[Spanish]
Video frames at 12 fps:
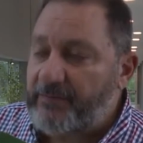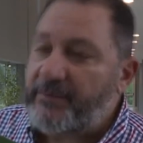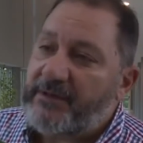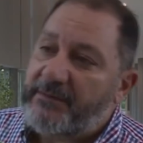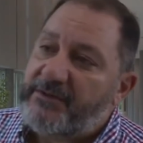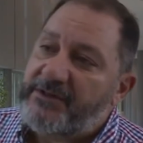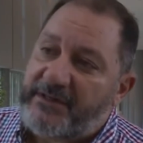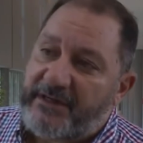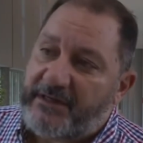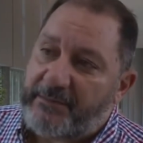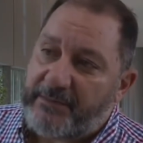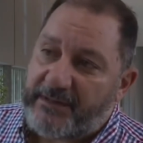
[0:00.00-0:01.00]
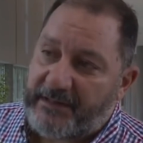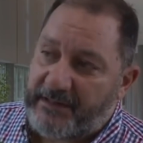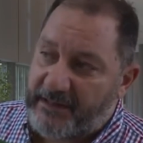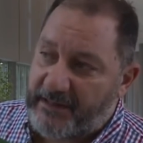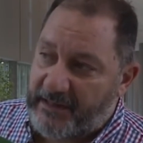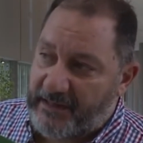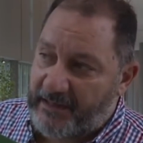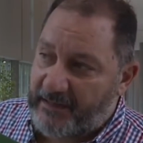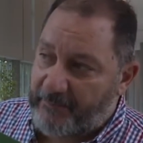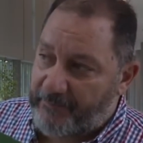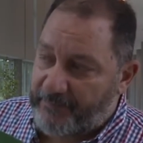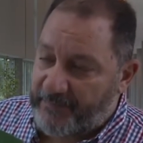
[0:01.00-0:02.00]
podamos llegar para
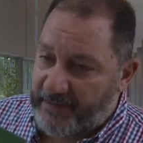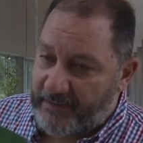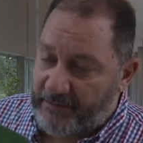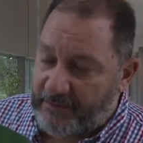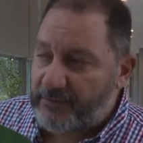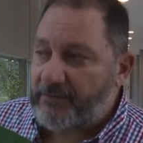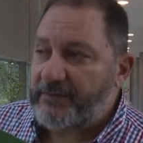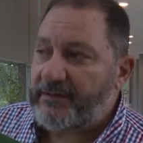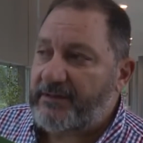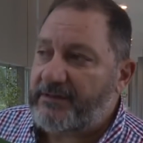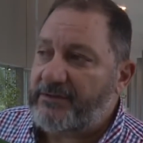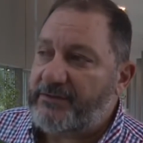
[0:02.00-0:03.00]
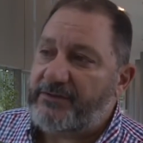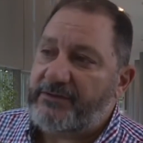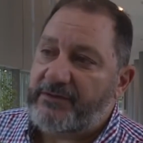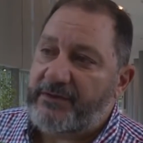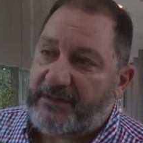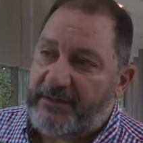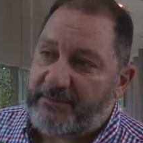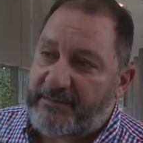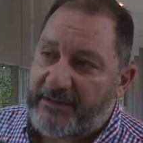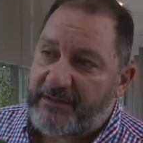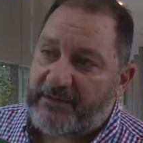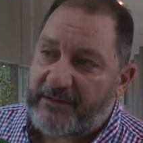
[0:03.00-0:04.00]
que consulten a sus
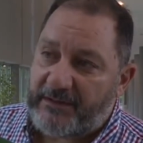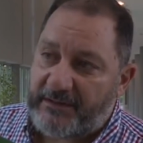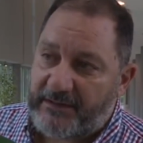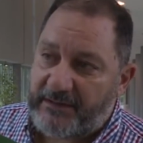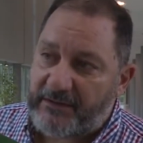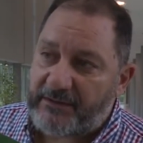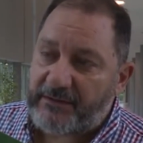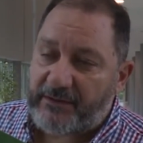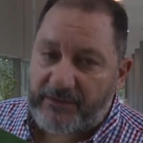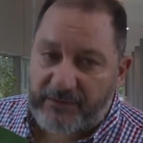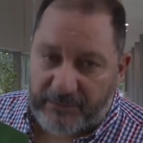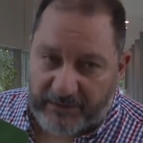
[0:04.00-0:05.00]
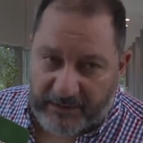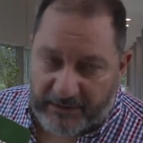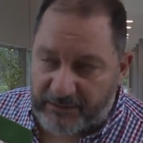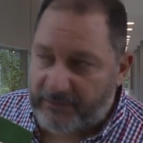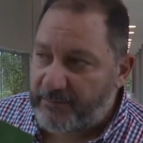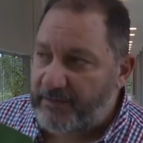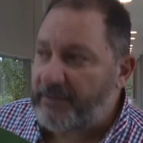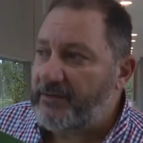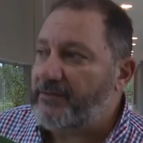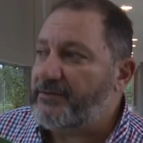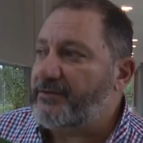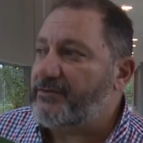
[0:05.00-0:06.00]
médicos clínicos, consulten a sus
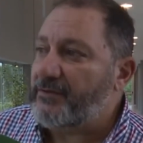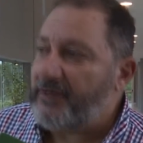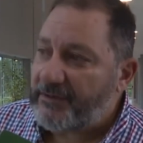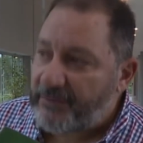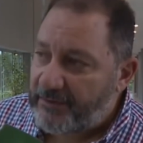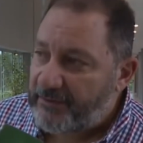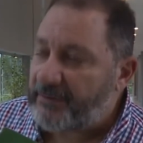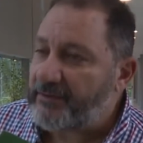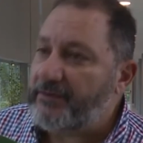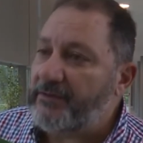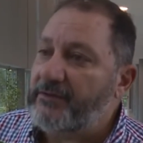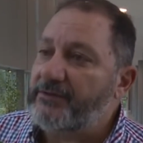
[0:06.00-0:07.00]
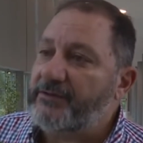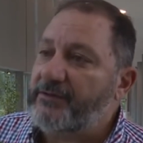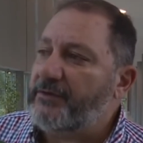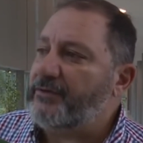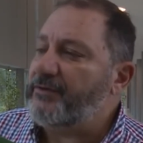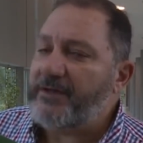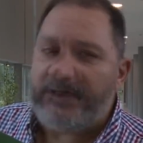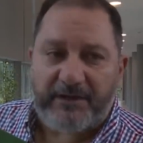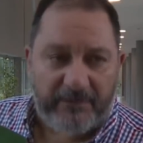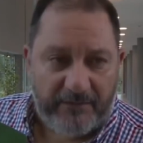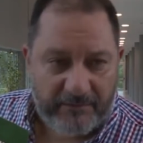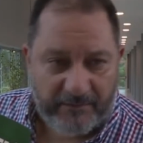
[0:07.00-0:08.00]
médicos, a sus gastroenterólogos, cuando
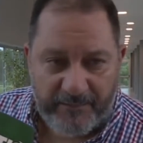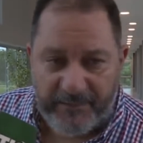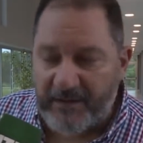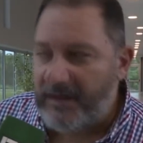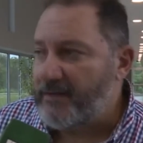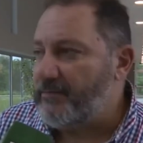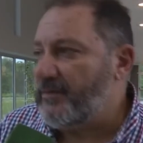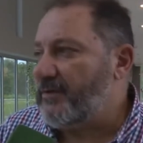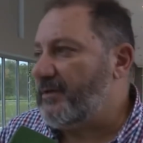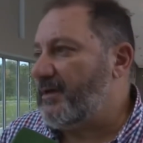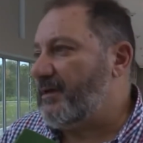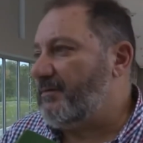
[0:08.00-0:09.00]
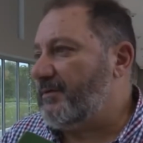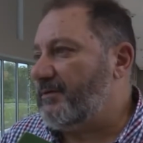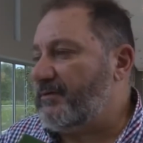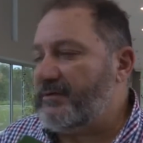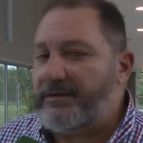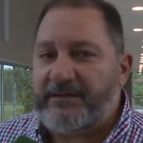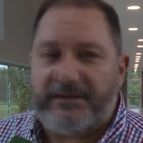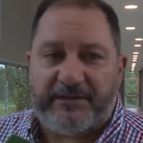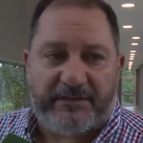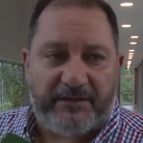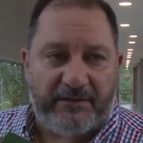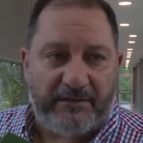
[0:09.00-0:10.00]
tengan un cambio de hábito en el
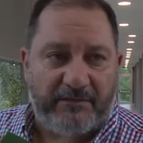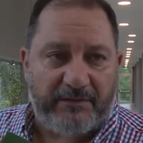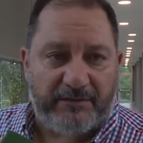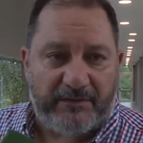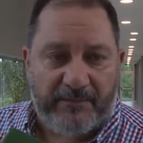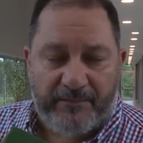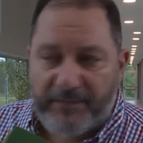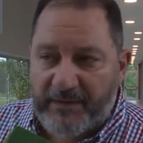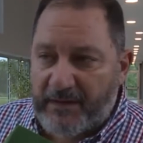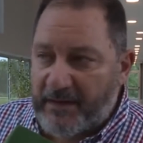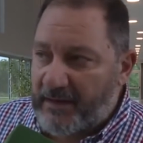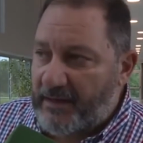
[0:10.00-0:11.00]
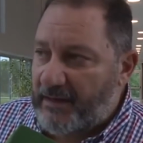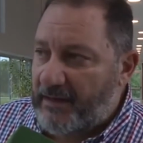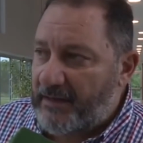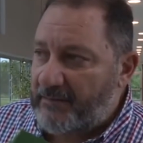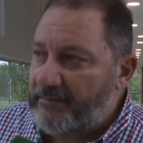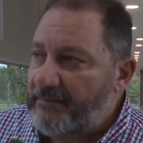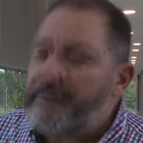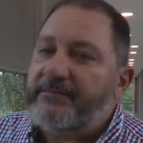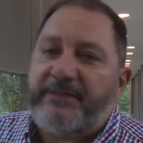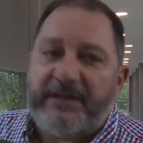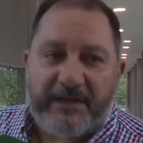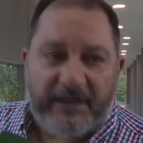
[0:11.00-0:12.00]
intestino, cuando eh,
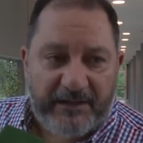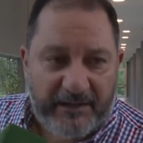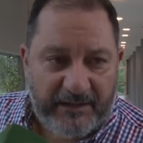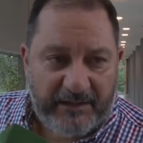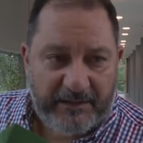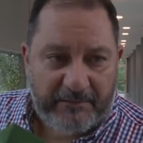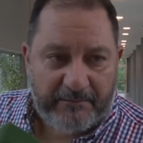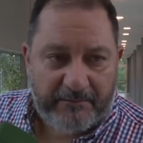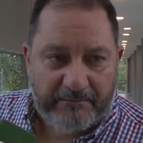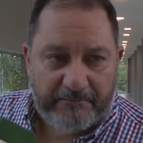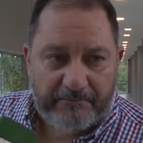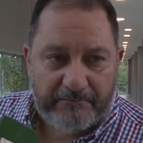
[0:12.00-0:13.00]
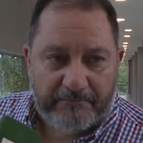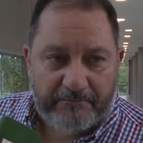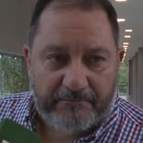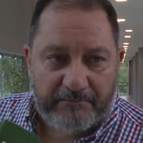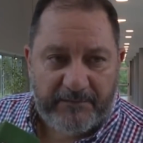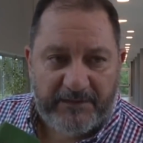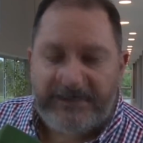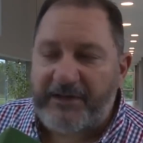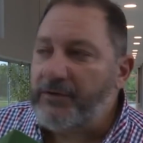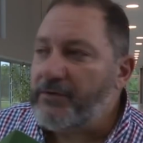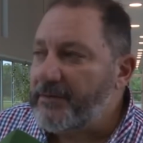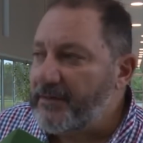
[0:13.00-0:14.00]
tengan, em,
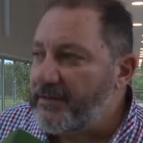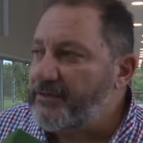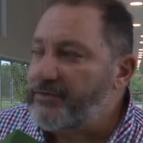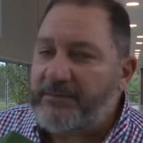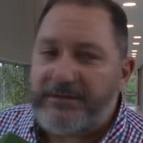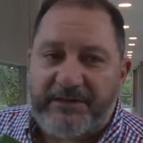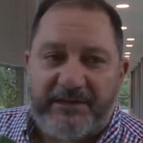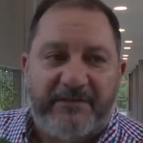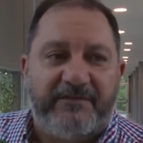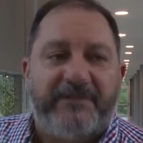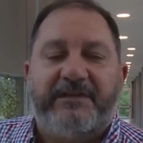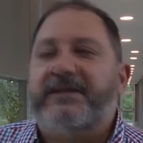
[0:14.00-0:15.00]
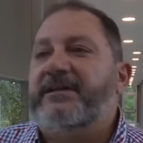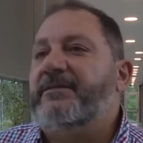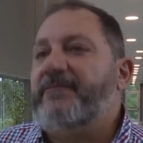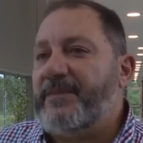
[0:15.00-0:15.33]
descubran que su materia fecal